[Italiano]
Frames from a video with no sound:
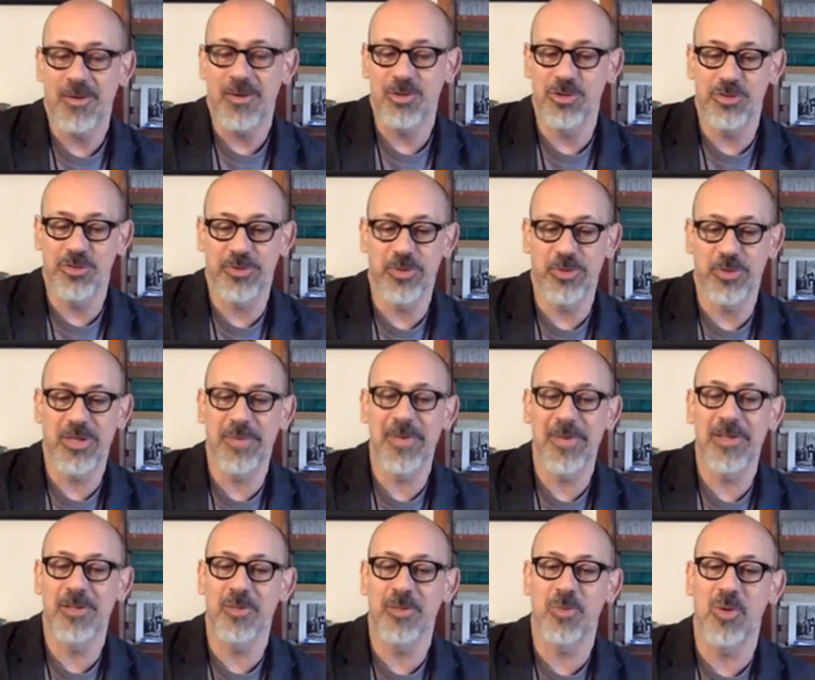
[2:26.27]
e questo
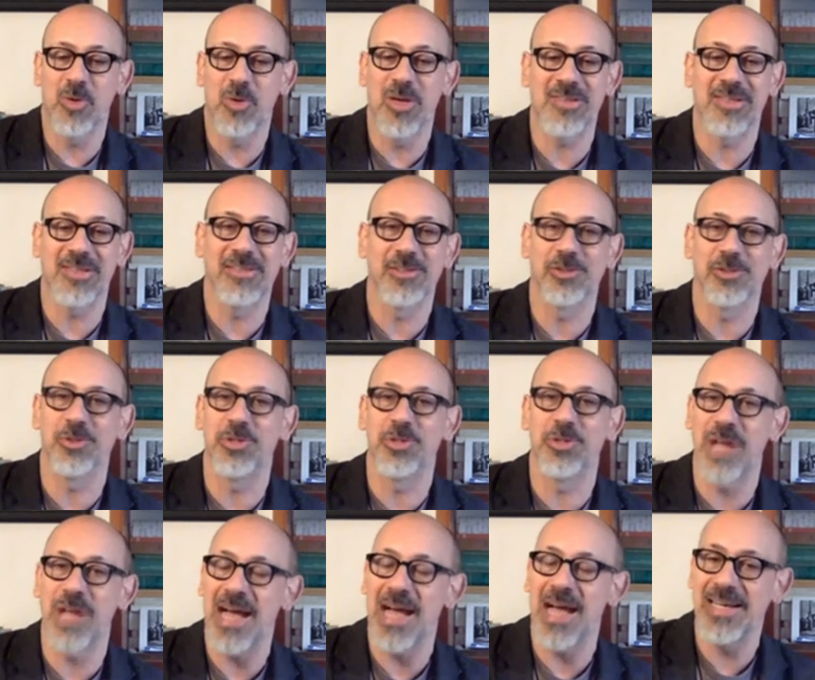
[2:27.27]
sfruttamento può essere
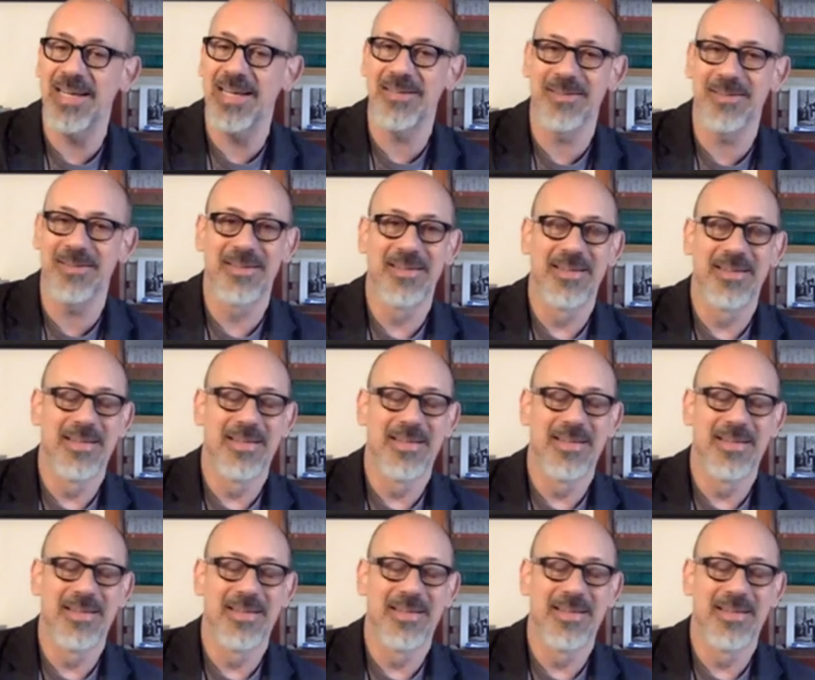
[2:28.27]
sociale,